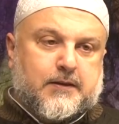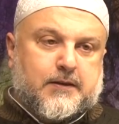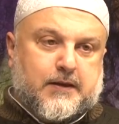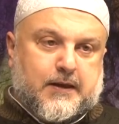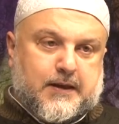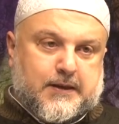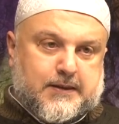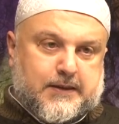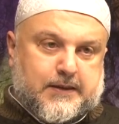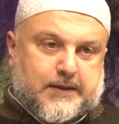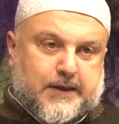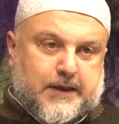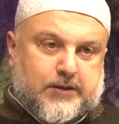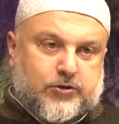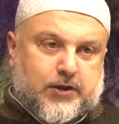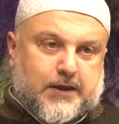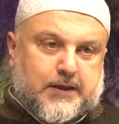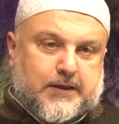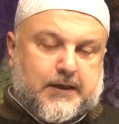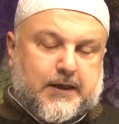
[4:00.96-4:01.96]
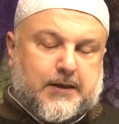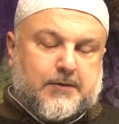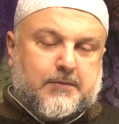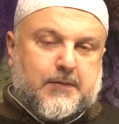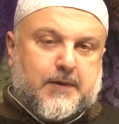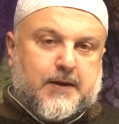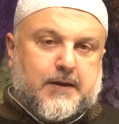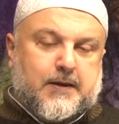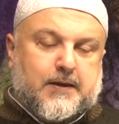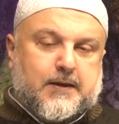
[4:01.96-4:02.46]
transit geçerken
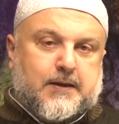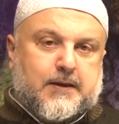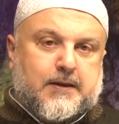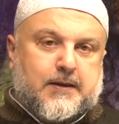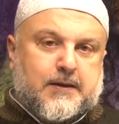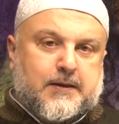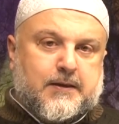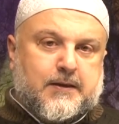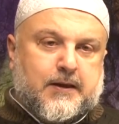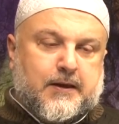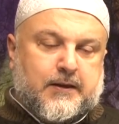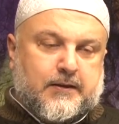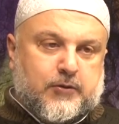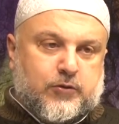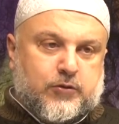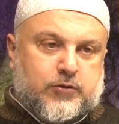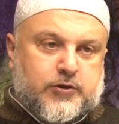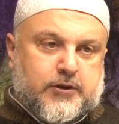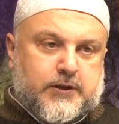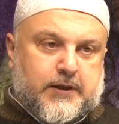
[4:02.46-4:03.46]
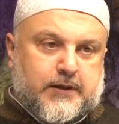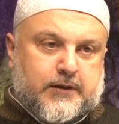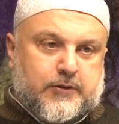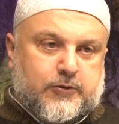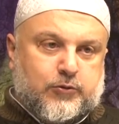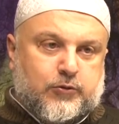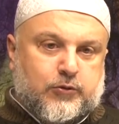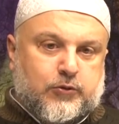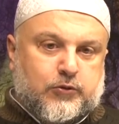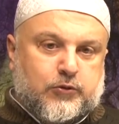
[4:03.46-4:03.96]
e, Endonezya'ya
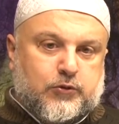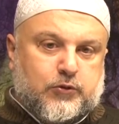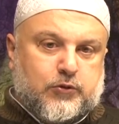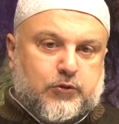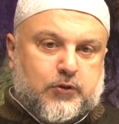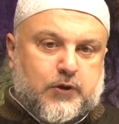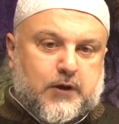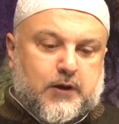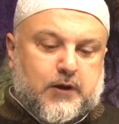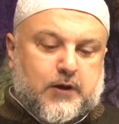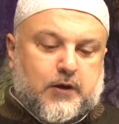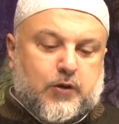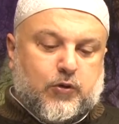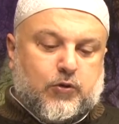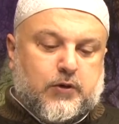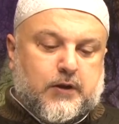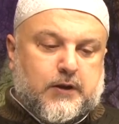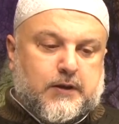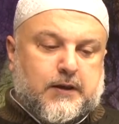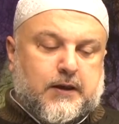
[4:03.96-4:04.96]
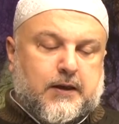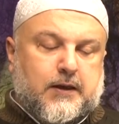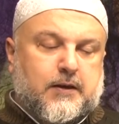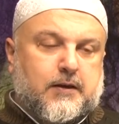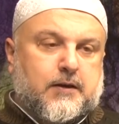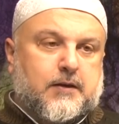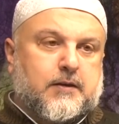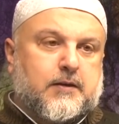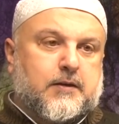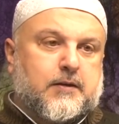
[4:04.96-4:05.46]
gidiyorduk.
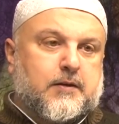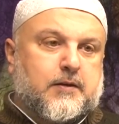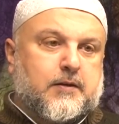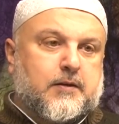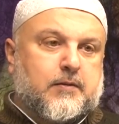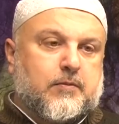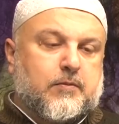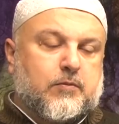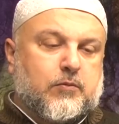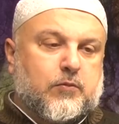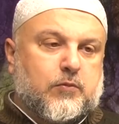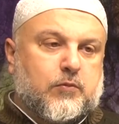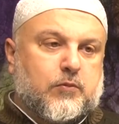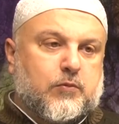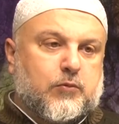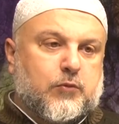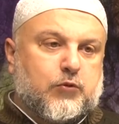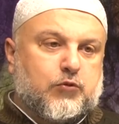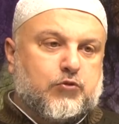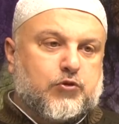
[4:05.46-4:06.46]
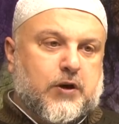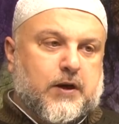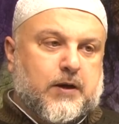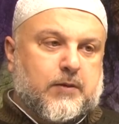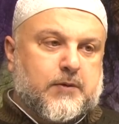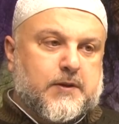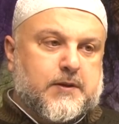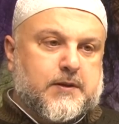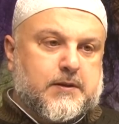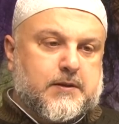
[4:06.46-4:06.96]
Orada e,
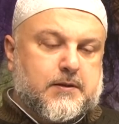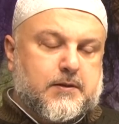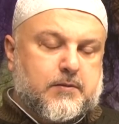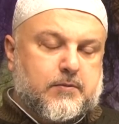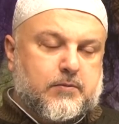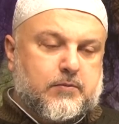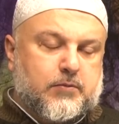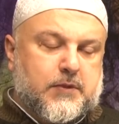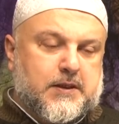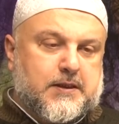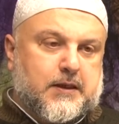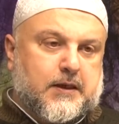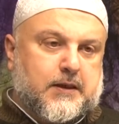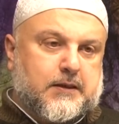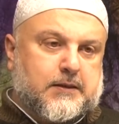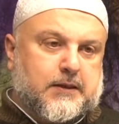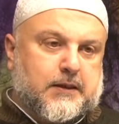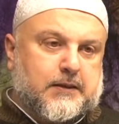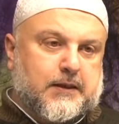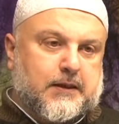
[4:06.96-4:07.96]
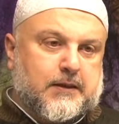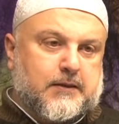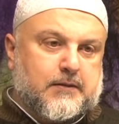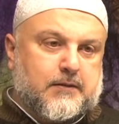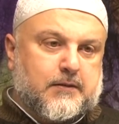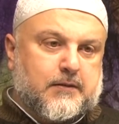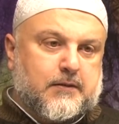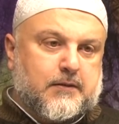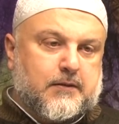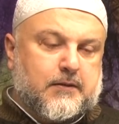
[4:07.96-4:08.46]
uçağımız bir saat
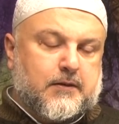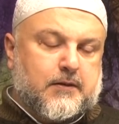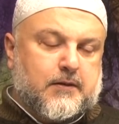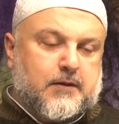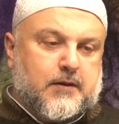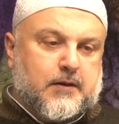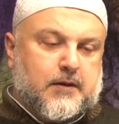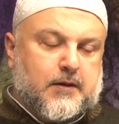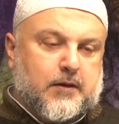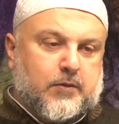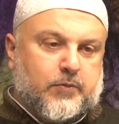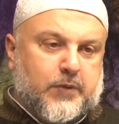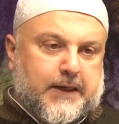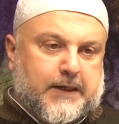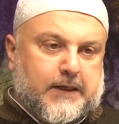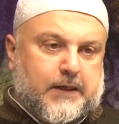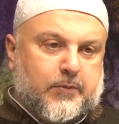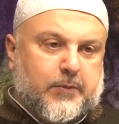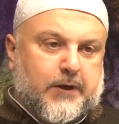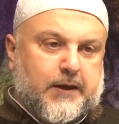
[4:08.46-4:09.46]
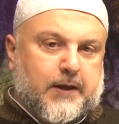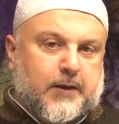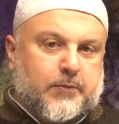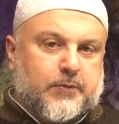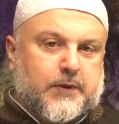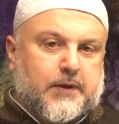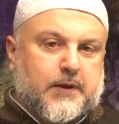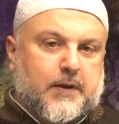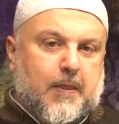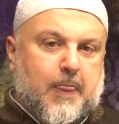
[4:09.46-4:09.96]
kadar e, bekleme
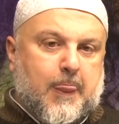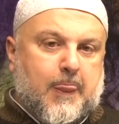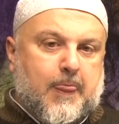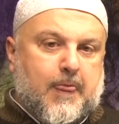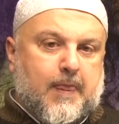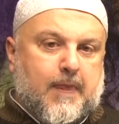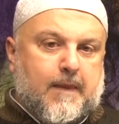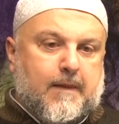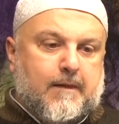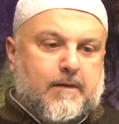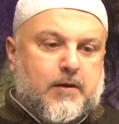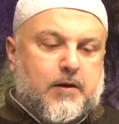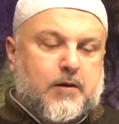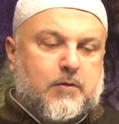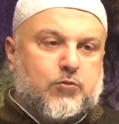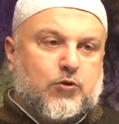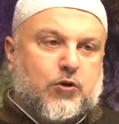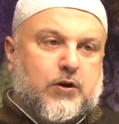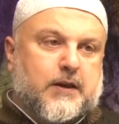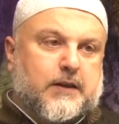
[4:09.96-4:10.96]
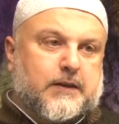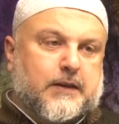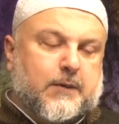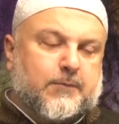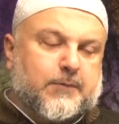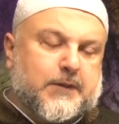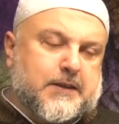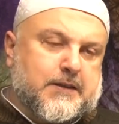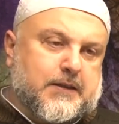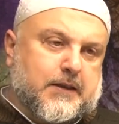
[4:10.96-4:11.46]
yaptı. E, bu arada
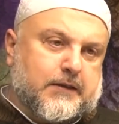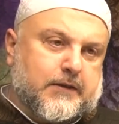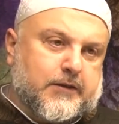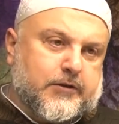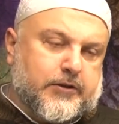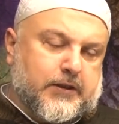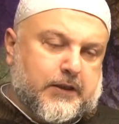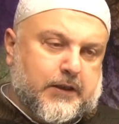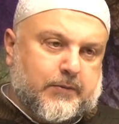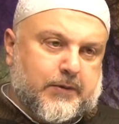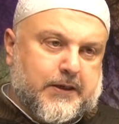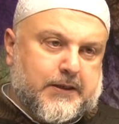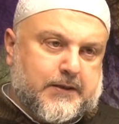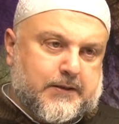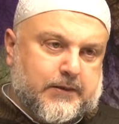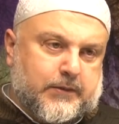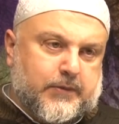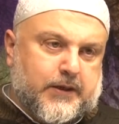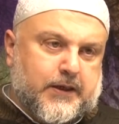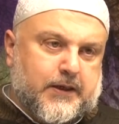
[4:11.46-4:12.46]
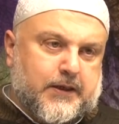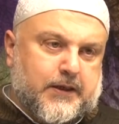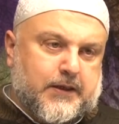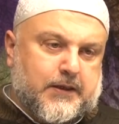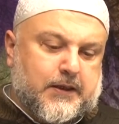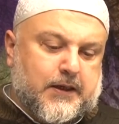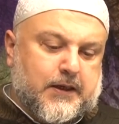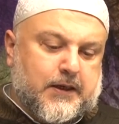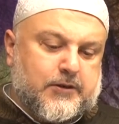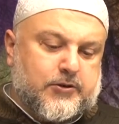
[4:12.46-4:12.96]
abdest aldık işte namaz kılma
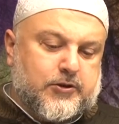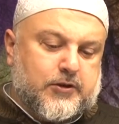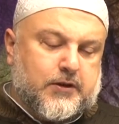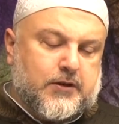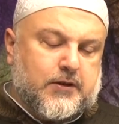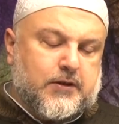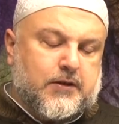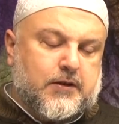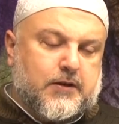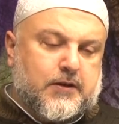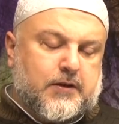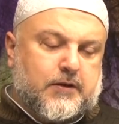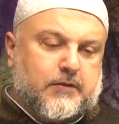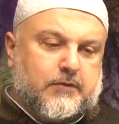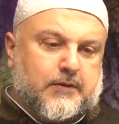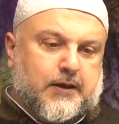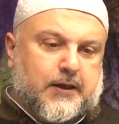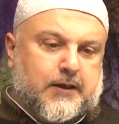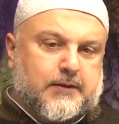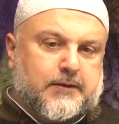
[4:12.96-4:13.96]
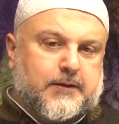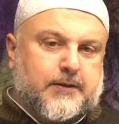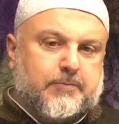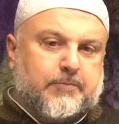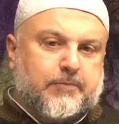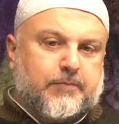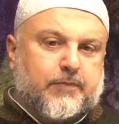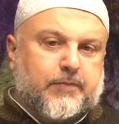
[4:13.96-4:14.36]
ihtiyacı vardı.